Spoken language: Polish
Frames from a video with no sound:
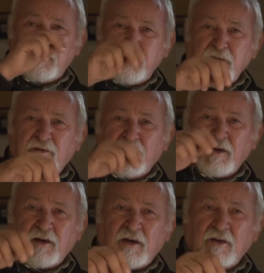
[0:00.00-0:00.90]
nim
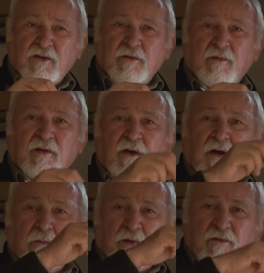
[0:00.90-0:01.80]
wyjechaliśmy,
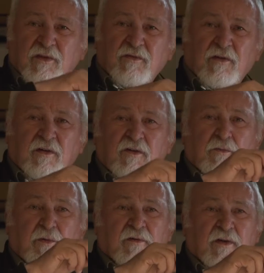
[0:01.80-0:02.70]
po wyzwoleniu
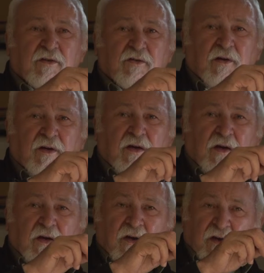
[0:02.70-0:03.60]
prowadziła
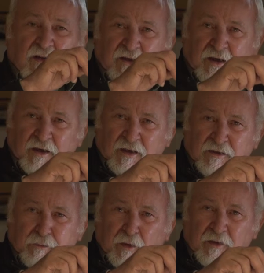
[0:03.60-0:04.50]

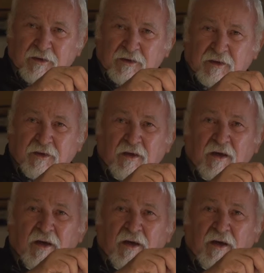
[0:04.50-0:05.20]
teatr polski.